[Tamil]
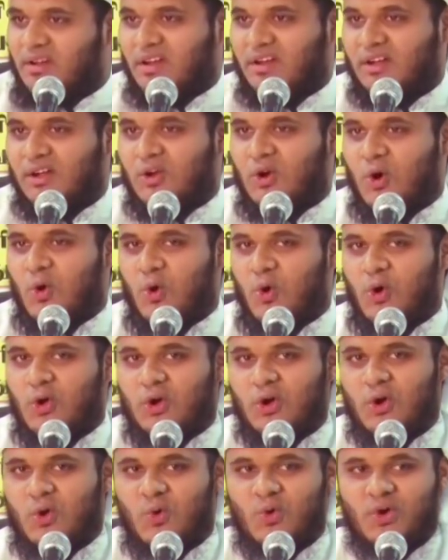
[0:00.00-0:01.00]
மீட்டிங்குக்கு
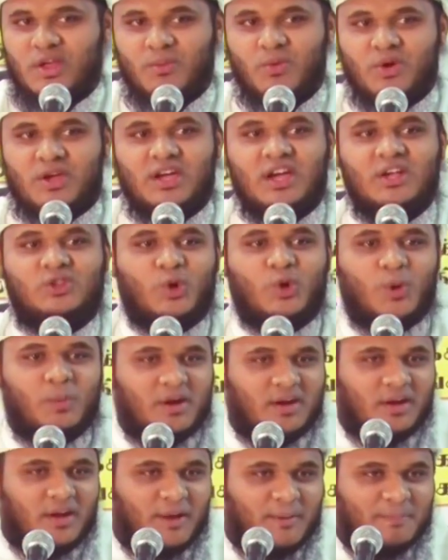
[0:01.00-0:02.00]
கொடுக்கக்கூடிய
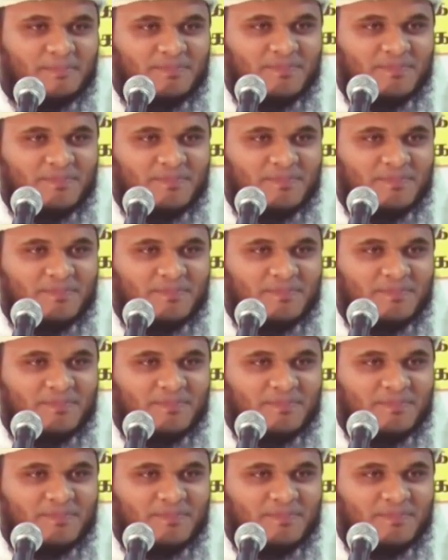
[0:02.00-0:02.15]
முக்கியத்துவம் என்ன